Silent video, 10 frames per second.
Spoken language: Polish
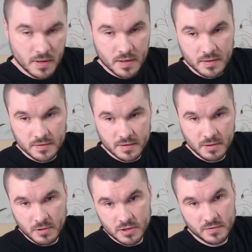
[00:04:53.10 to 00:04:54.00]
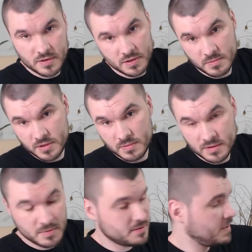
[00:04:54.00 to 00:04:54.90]
Z tyłu oczywiście możemy
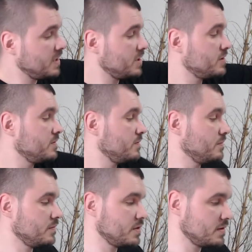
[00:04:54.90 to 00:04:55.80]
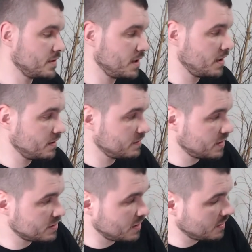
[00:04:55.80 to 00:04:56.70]
sobie zmieniać wszystkie
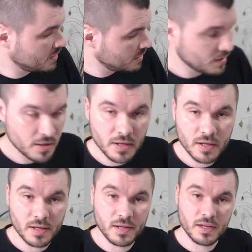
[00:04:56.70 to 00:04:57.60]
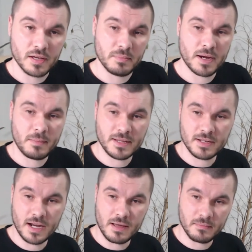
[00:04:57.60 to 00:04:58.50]
nasze e,
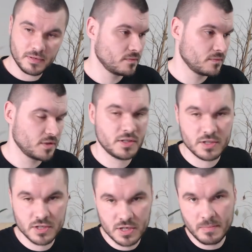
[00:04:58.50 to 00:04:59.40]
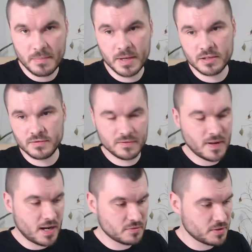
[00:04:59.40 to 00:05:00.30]
parametry lampy, czy też jeżeli mamy jakiś
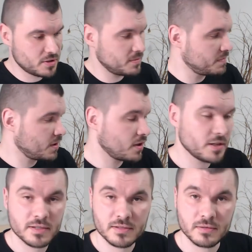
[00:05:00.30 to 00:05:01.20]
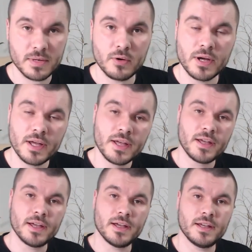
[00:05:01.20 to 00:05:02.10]
wzwalacz, możemy spokojnie sobie e,
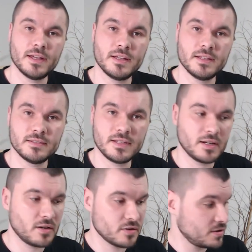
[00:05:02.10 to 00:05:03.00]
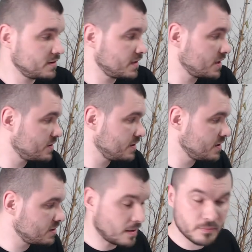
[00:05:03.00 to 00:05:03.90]
z niego korzystać, z
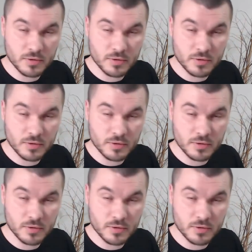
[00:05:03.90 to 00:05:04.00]
niczym nam to